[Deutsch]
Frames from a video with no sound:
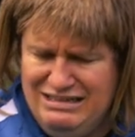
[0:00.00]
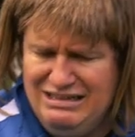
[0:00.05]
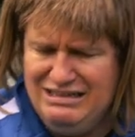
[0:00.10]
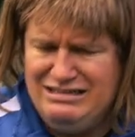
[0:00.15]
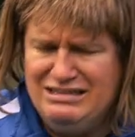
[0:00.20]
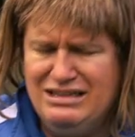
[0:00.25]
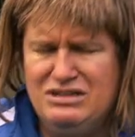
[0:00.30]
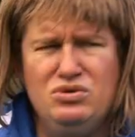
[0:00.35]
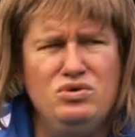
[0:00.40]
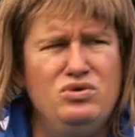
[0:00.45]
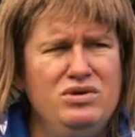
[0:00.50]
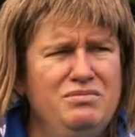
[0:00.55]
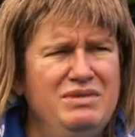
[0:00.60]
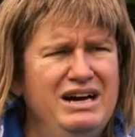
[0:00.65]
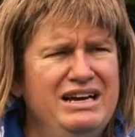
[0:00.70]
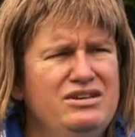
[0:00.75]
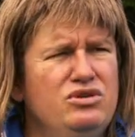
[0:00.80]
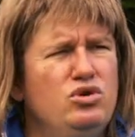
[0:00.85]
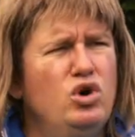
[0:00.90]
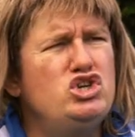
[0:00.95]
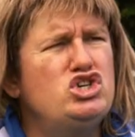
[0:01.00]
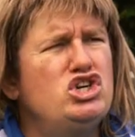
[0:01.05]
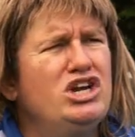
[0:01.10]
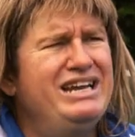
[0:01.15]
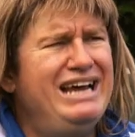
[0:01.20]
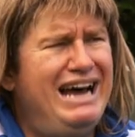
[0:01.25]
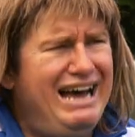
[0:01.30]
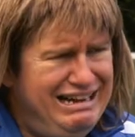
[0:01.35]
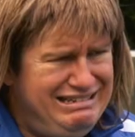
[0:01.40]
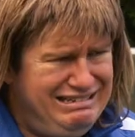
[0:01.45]
dass der Tuchel mal in
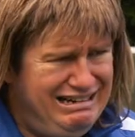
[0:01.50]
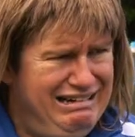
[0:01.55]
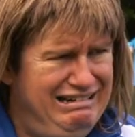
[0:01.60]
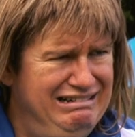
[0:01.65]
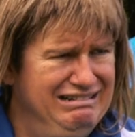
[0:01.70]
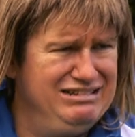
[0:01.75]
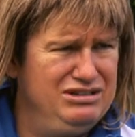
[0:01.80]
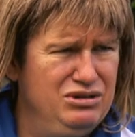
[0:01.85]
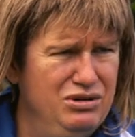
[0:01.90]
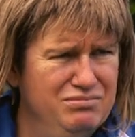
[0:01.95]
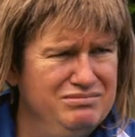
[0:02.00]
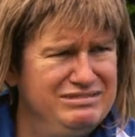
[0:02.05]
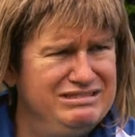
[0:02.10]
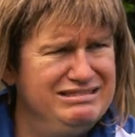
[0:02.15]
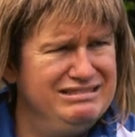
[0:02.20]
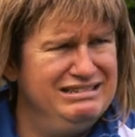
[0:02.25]
Deutschland Achter kommt.